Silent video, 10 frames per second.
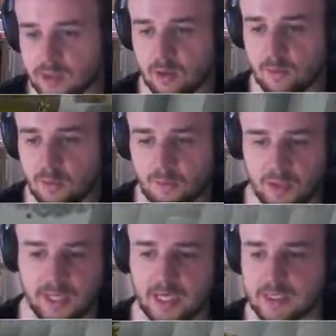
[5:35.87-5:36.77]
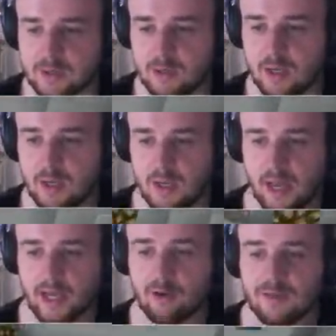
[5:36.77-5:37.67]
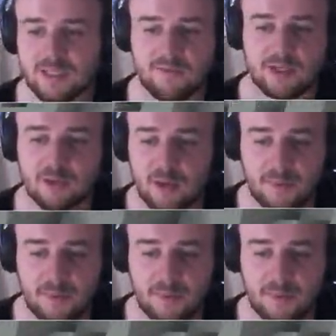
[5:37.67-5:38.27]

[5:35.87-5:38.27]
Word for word: tira un po' il cazzo È come se avessi una